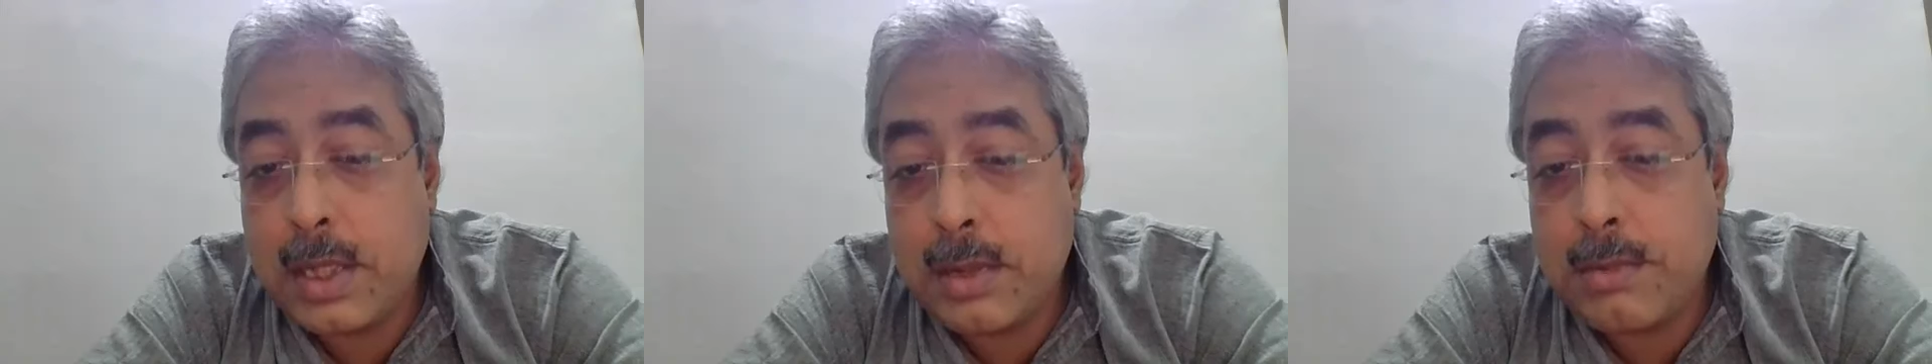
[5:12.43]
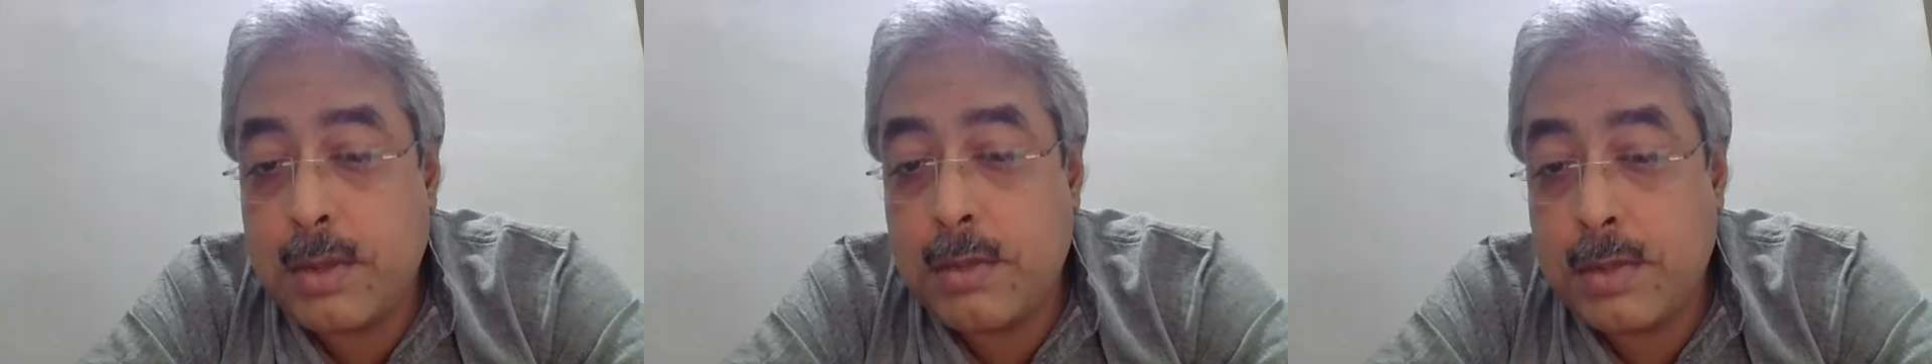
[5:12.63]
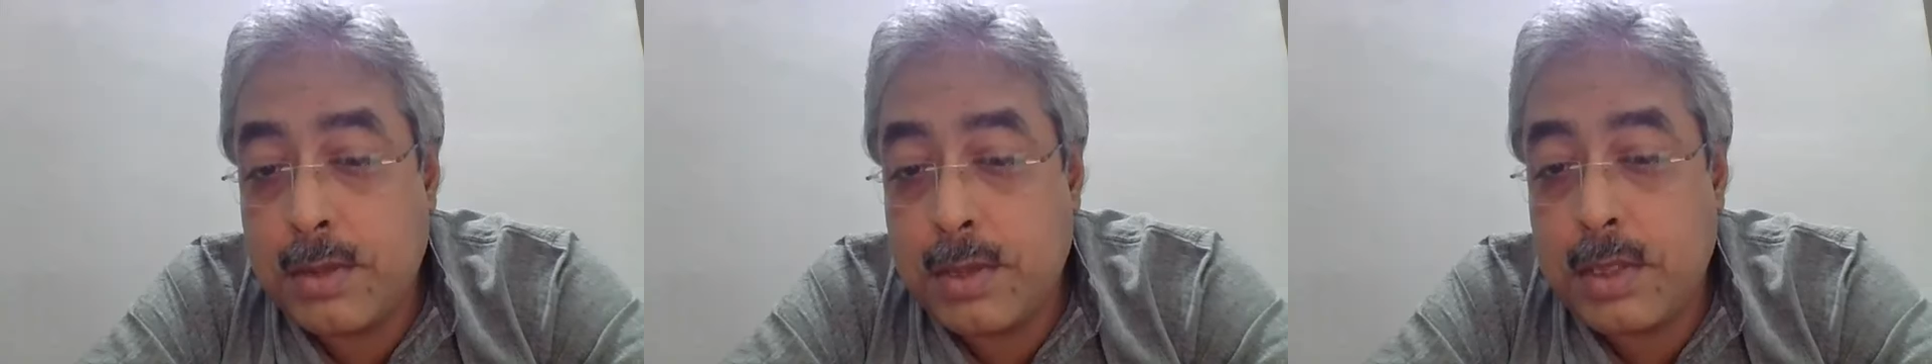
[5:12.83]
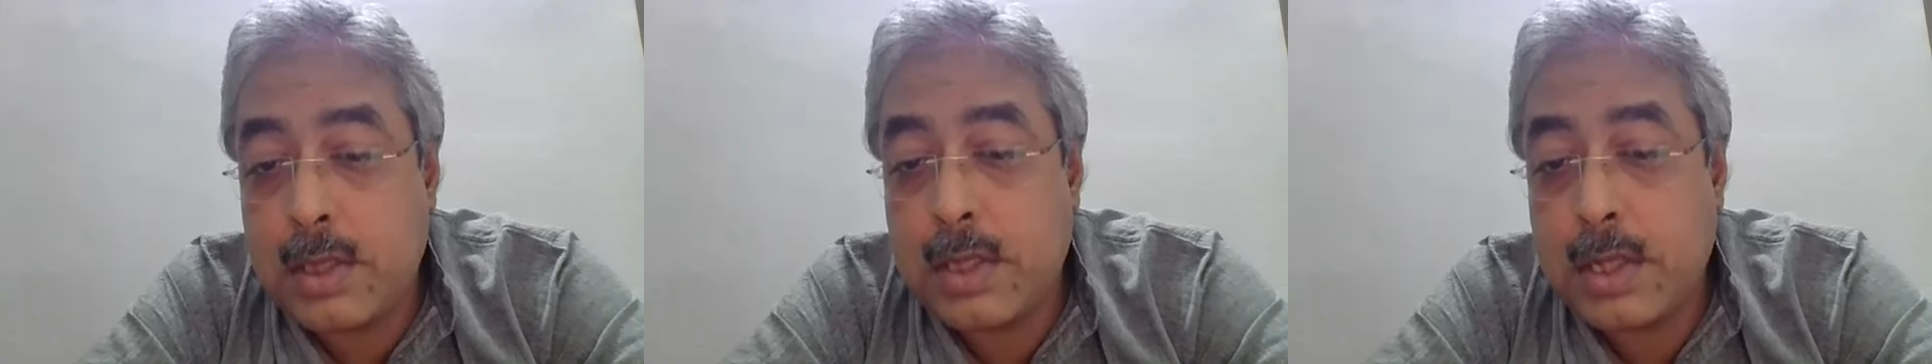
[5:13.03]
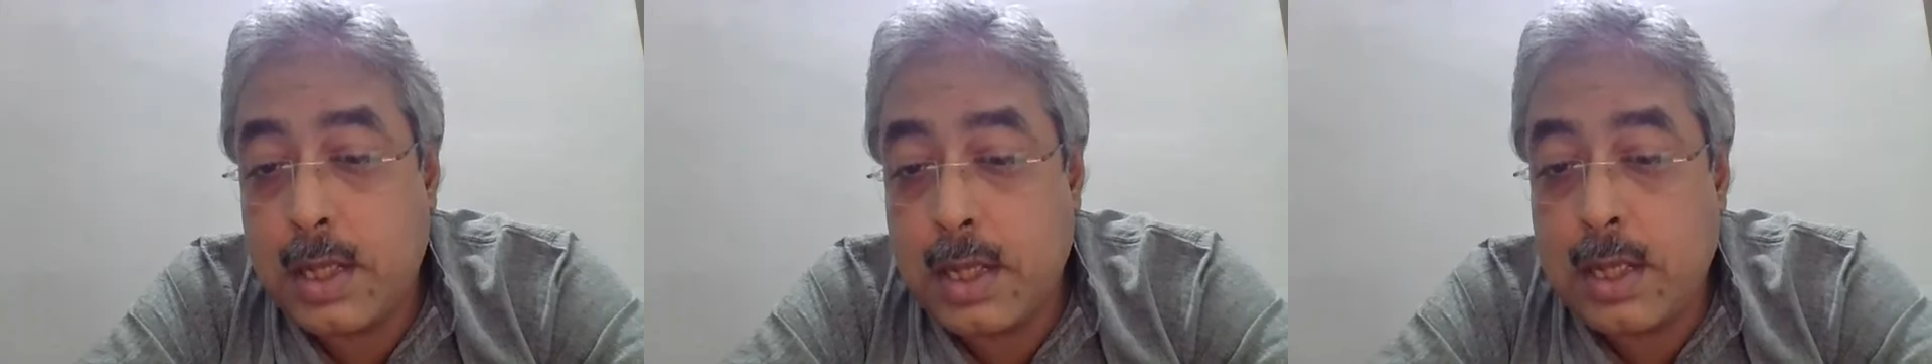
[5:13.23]
কিভাবে হচ্ছে
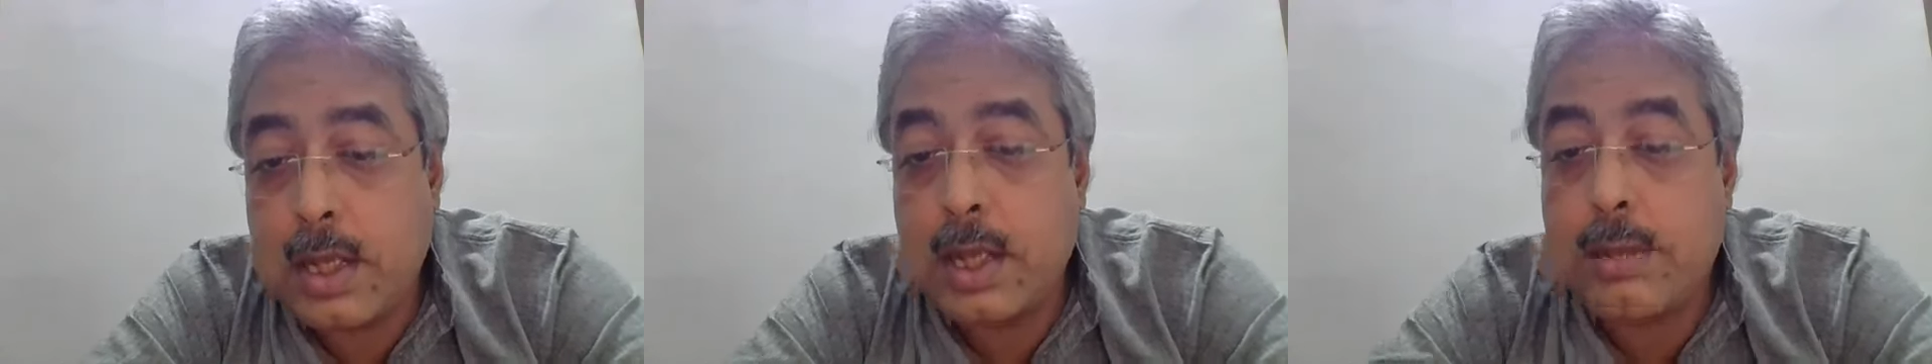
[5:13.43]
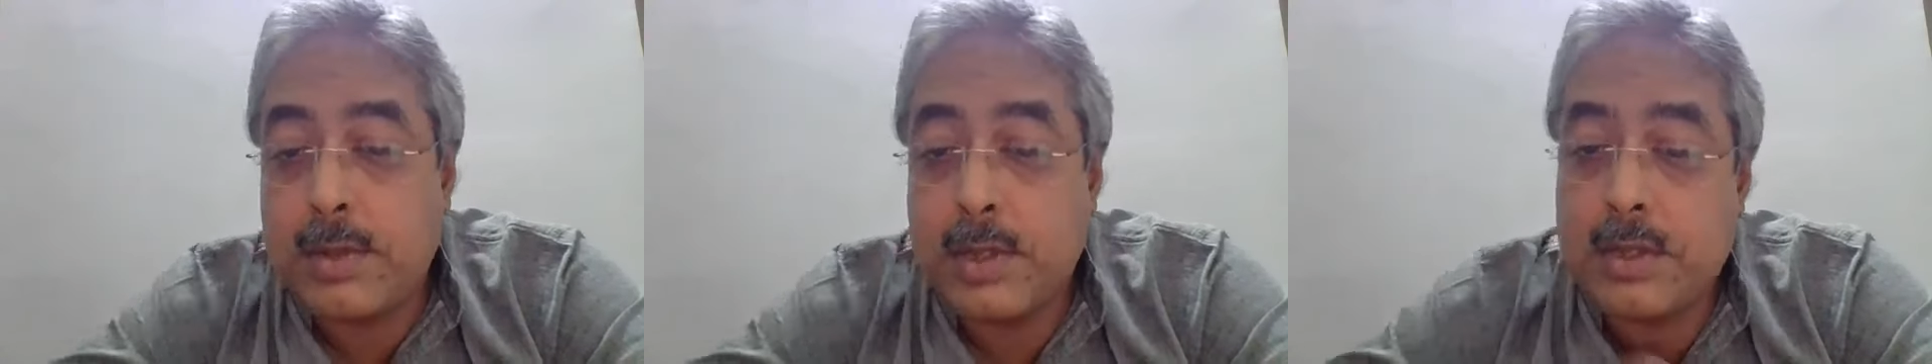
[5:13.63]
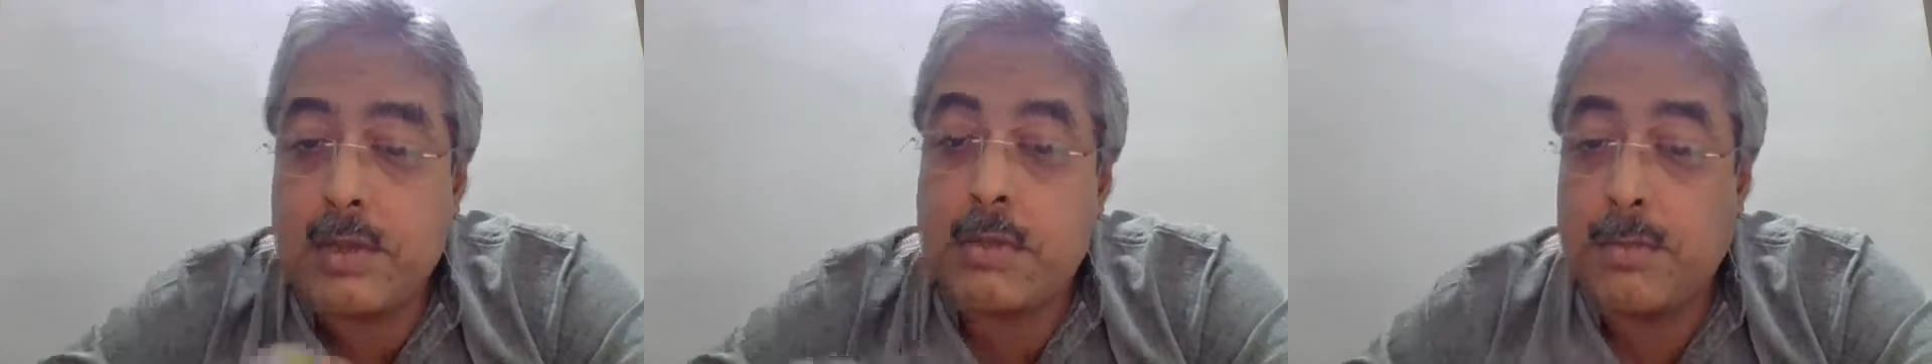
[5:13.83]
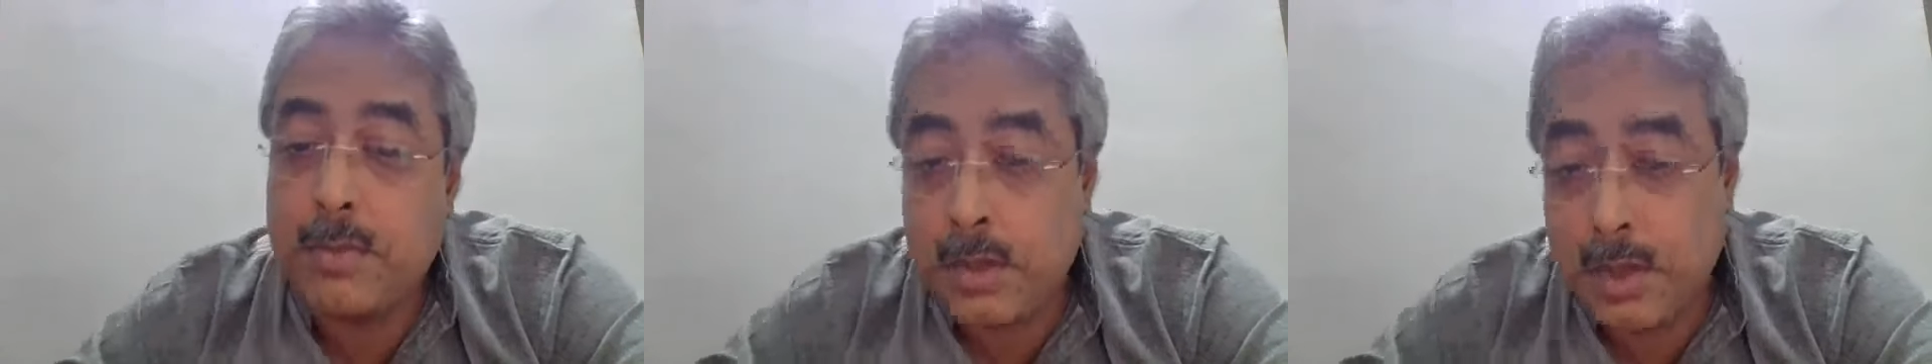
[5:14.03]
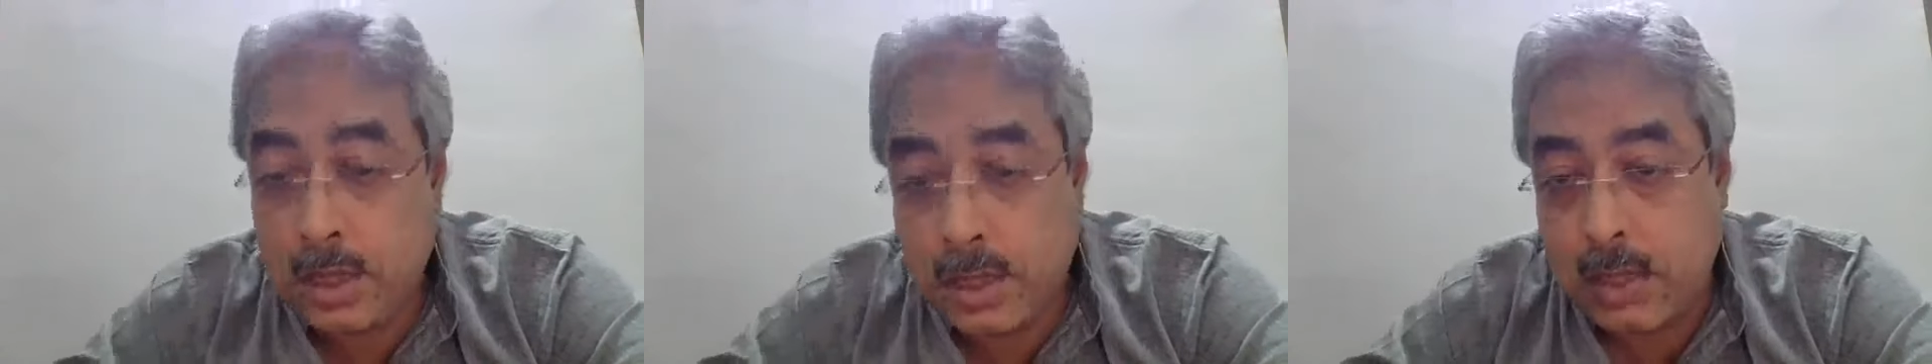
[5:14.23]
তার ডায়নামিক্স
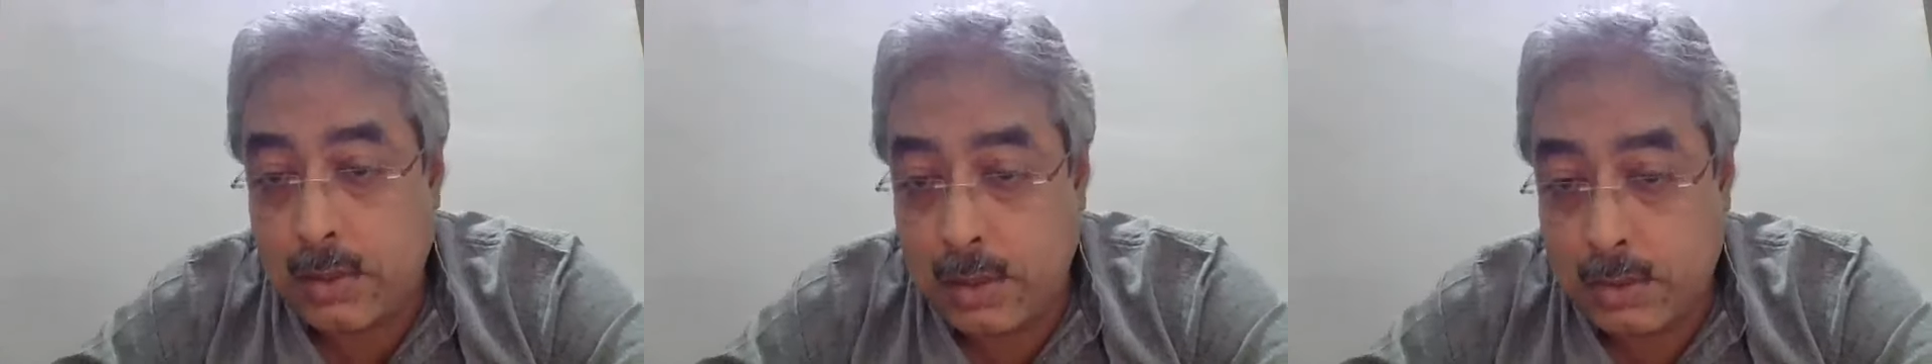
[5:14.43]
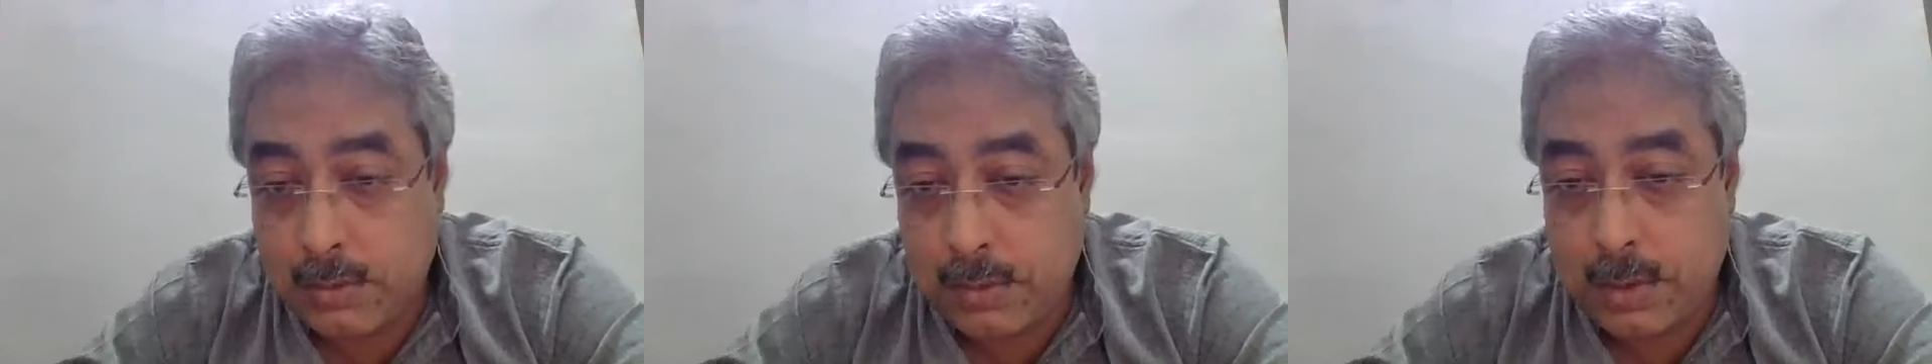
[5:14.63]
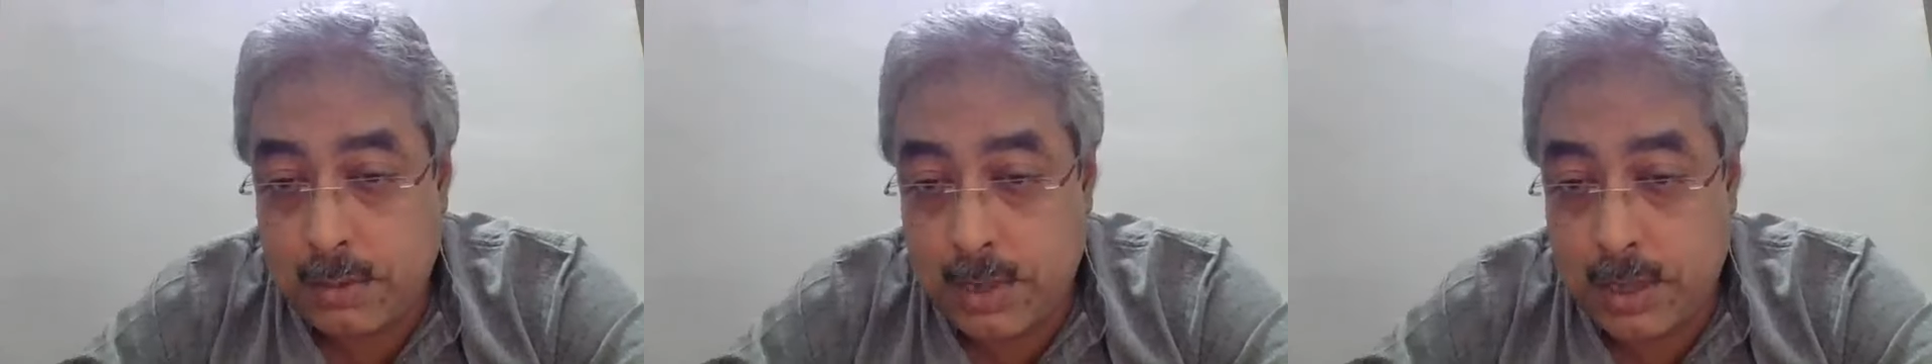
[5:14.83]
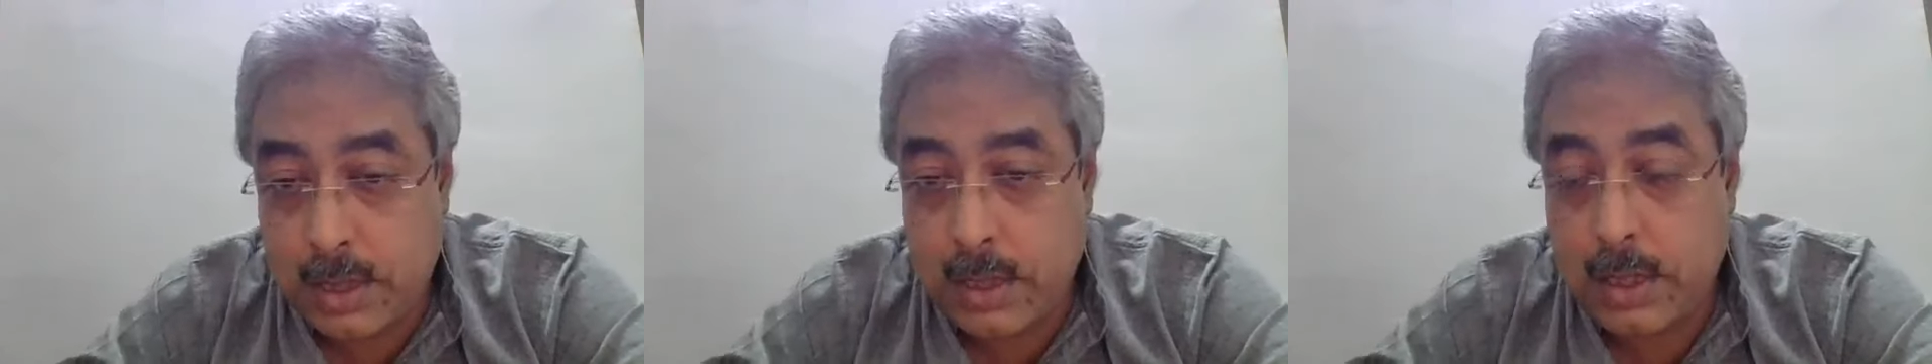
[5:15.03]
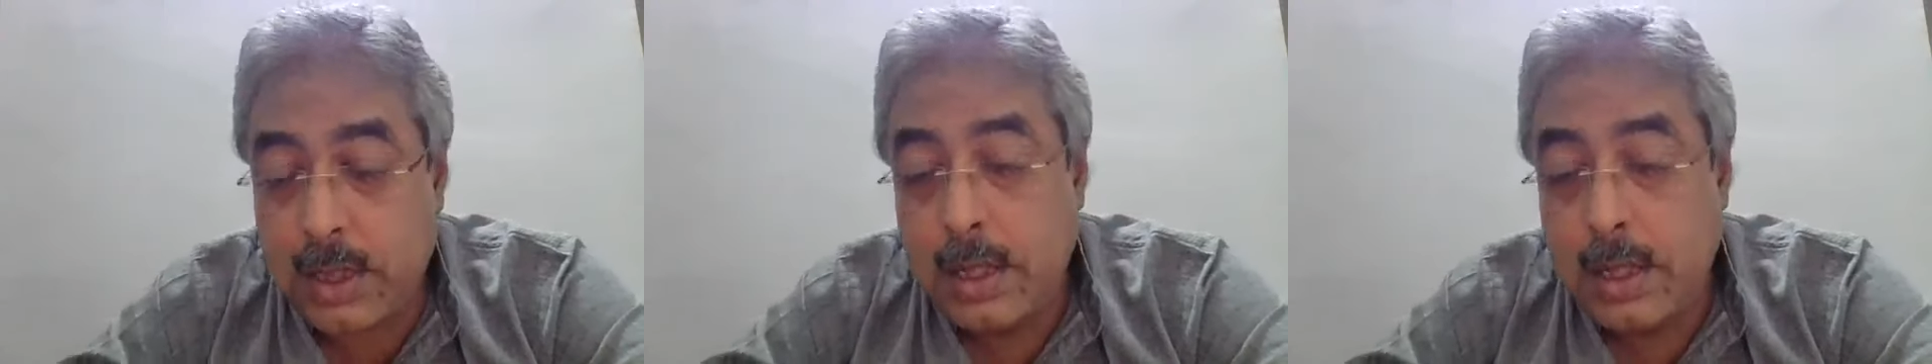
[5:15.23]
সম্পর্কে ধারণা করতে পারি